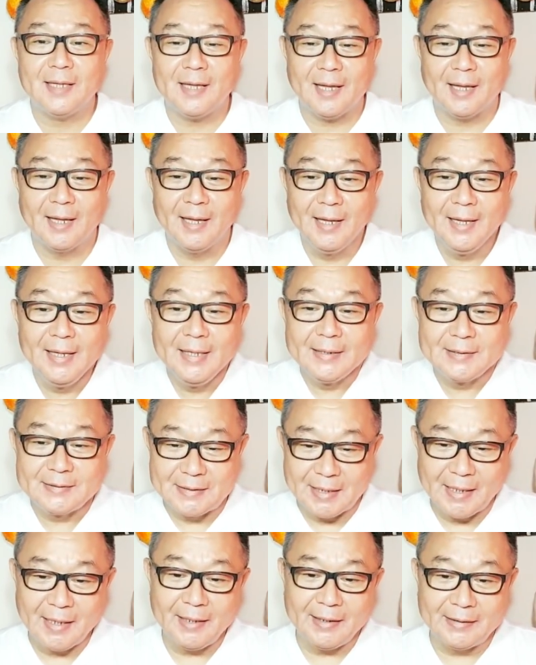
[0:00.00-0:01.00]
で
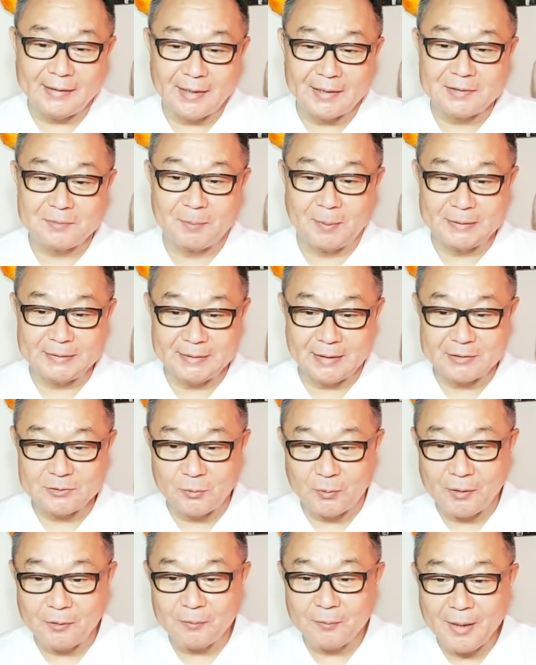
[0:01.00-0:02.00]
シェアいたしました
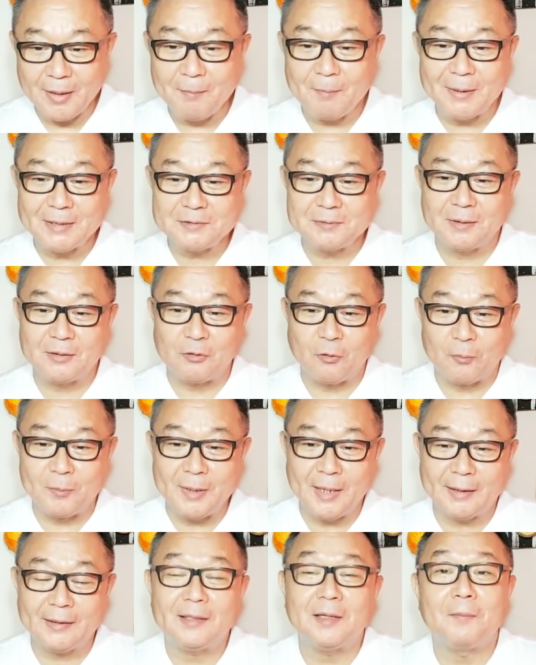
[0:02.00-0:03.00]
それをねまずは読
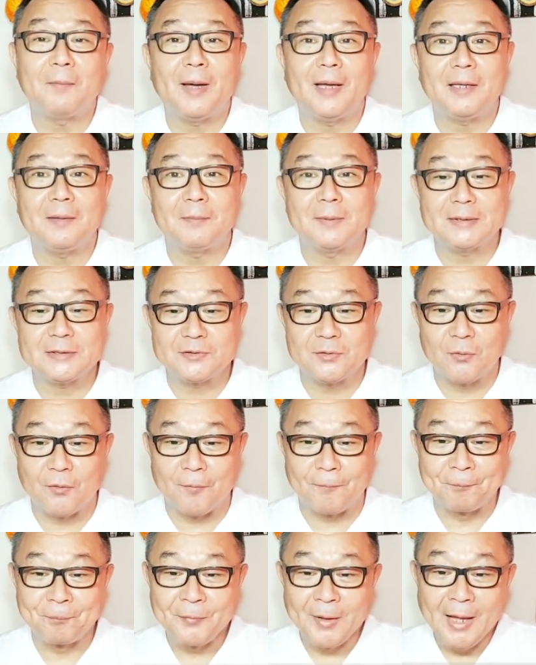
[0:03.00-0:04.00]
み上げてまいります
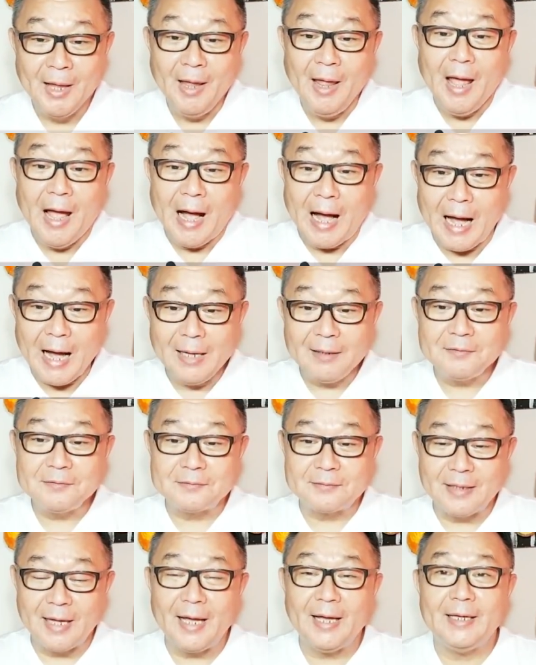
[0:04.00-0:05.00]
とある
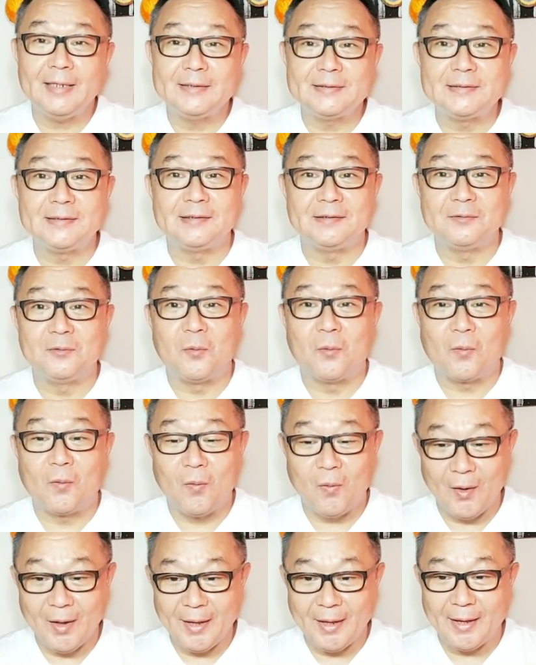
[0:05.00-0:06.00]
タイ人の
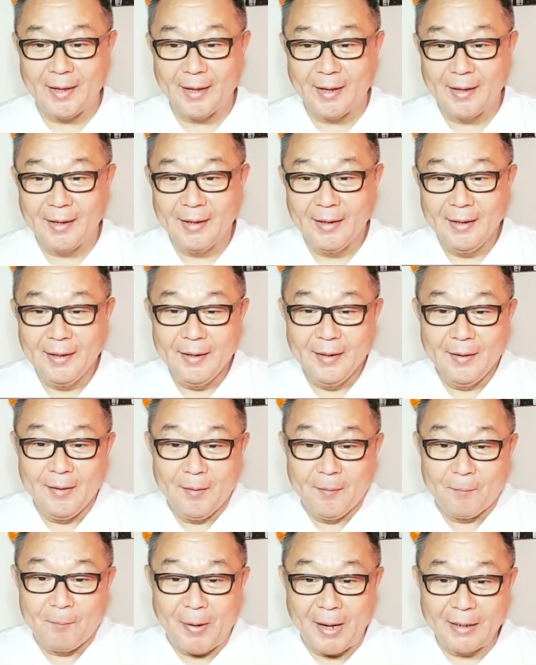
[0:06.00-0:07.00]
声
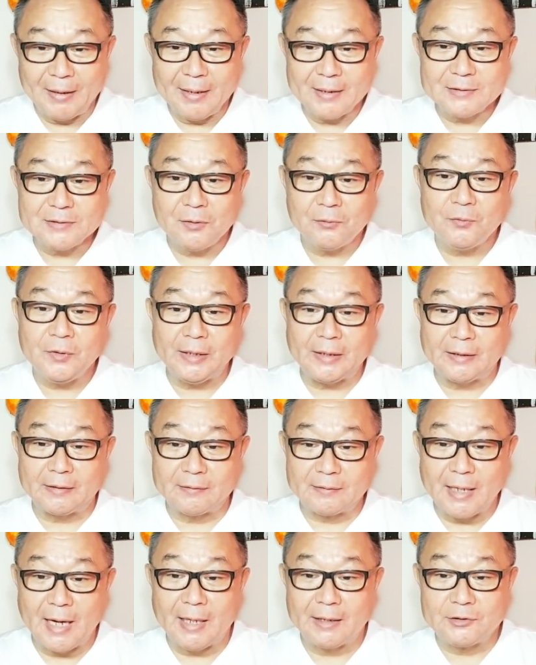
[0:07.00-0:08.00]

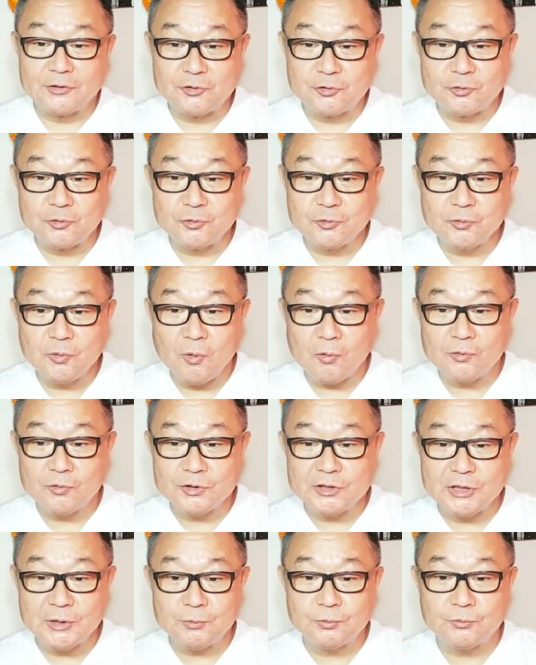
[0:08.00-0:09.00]
パナソニックが中国
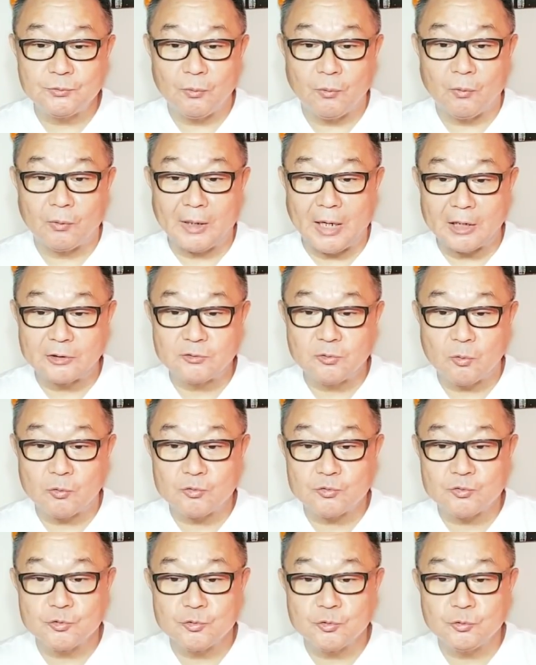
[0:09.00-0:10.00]
シフトを加速
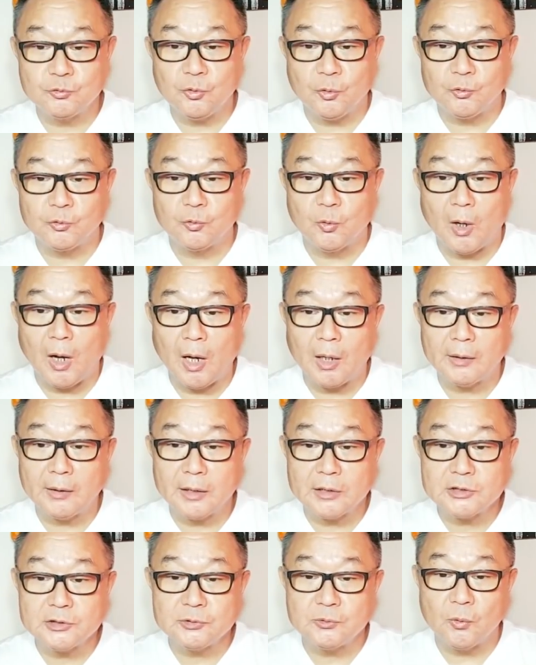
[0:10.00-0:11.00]
するという
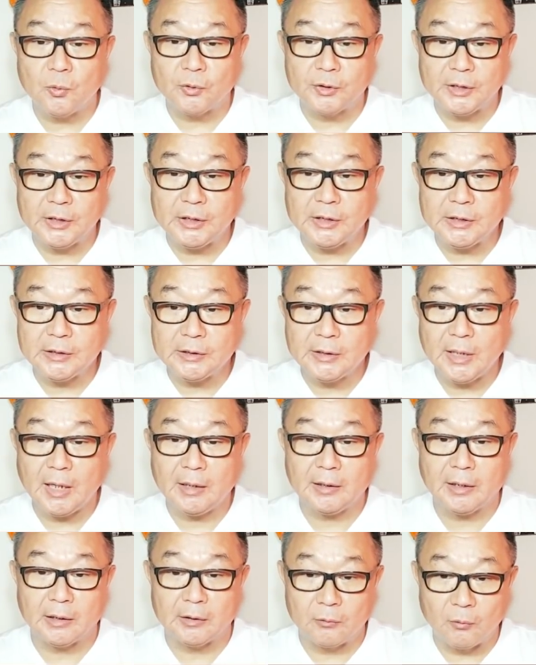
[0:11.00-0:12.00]
話を聞いた
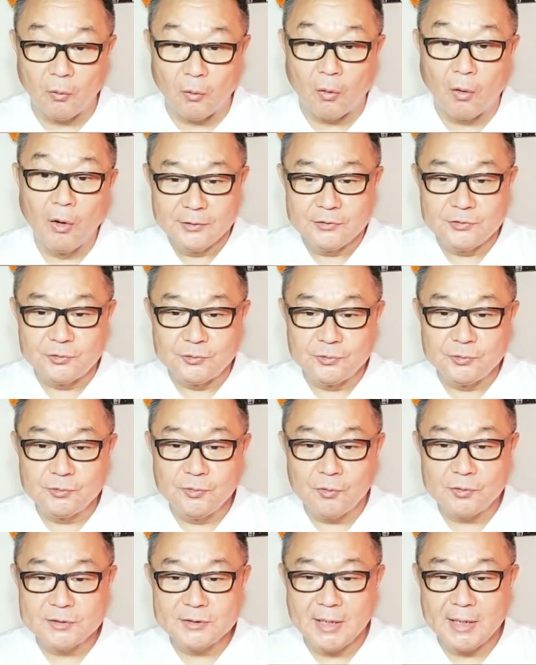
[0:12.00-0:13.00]
けど中
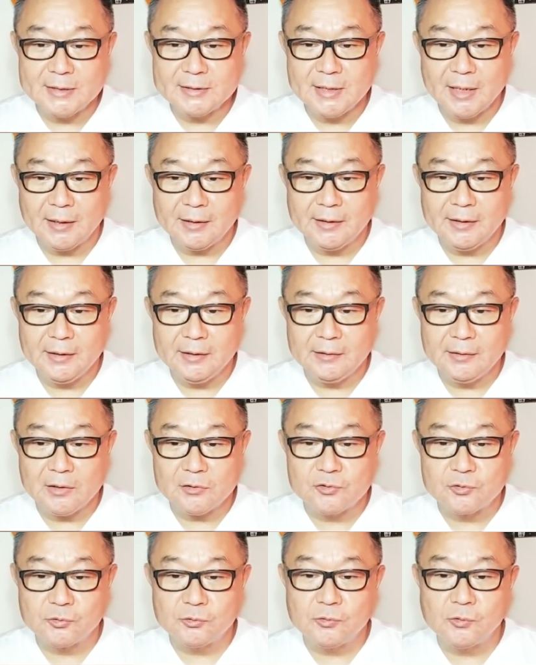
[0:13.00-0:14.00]
国生産品って
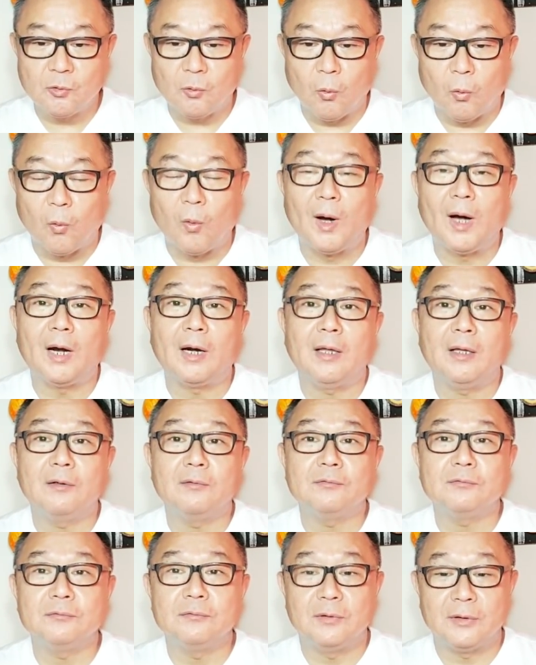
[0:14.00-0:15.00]
すぐ壊れる
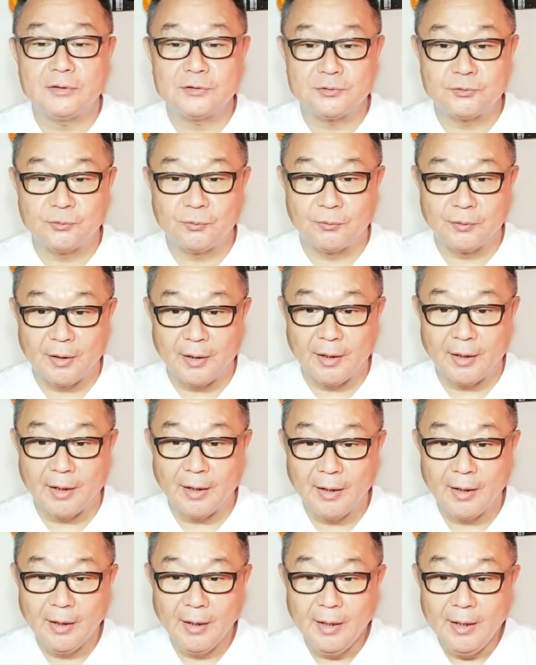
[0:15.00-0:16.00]
んですよね
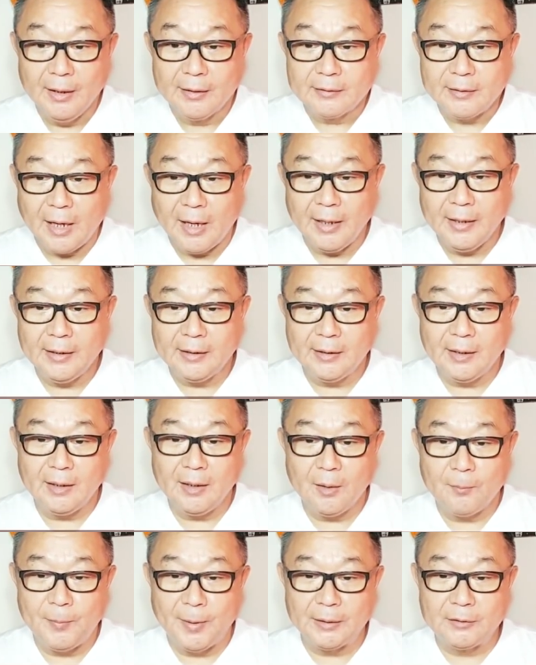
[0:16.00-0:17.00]
タイか
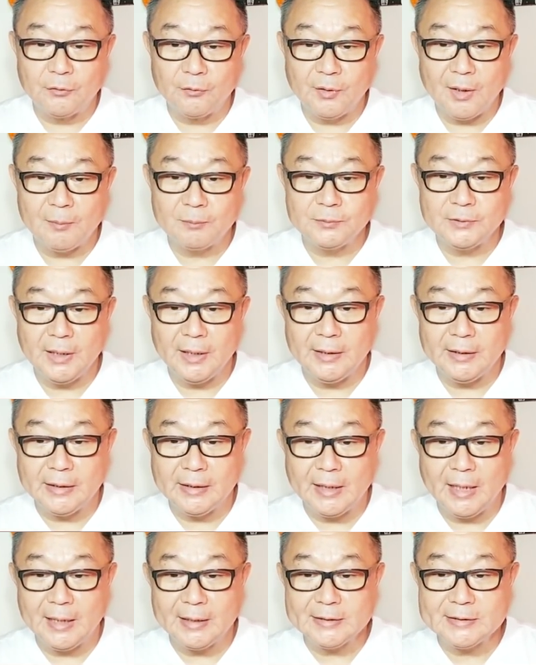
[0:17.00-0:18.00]
らベトナムへ移
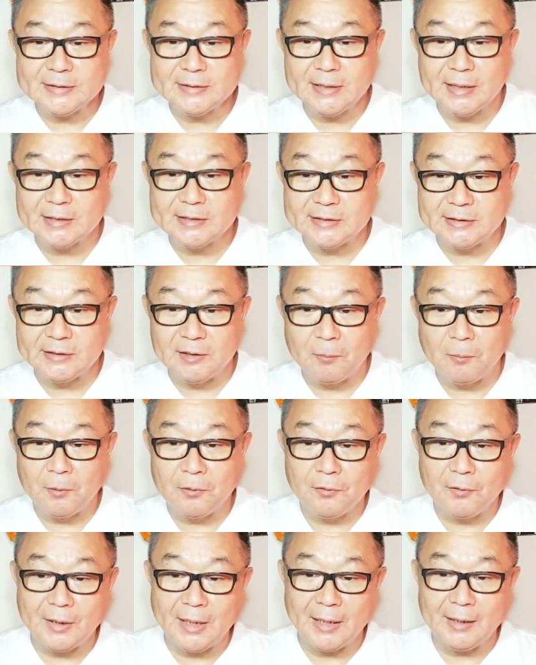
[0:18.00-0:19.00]
管した汁
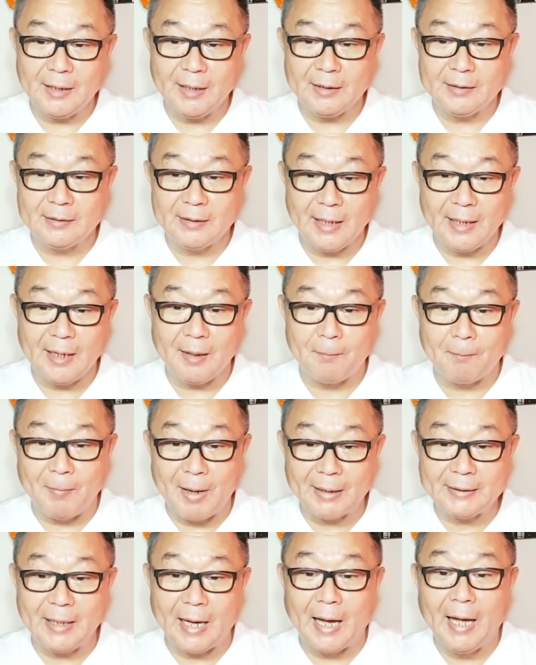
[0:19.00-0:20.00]
物家電なら
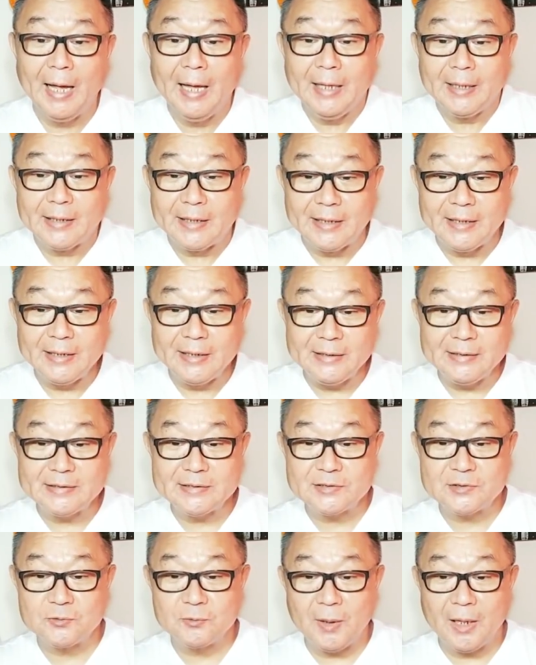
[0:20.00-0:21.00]
まだ品
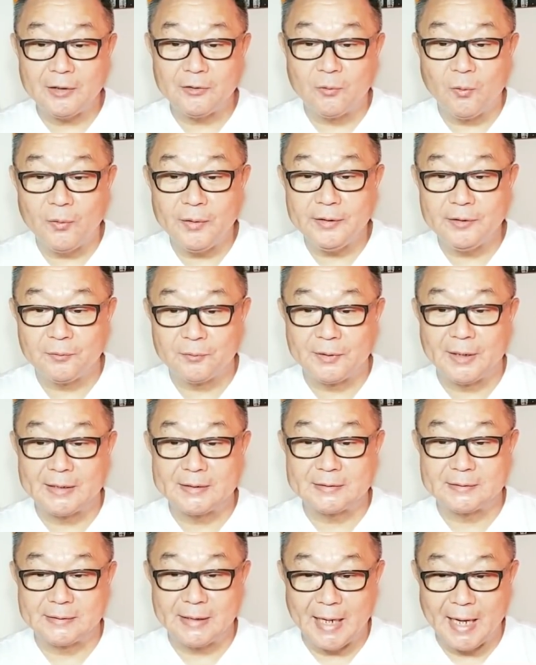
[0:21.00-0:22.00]
質は良いので
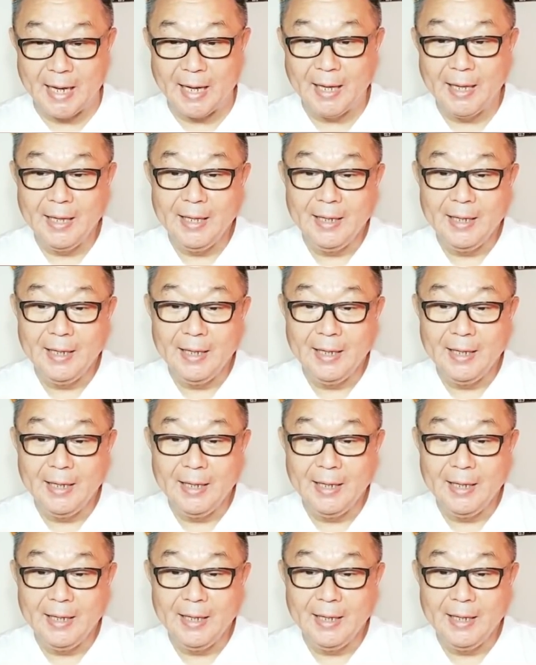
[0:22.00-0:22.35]
すが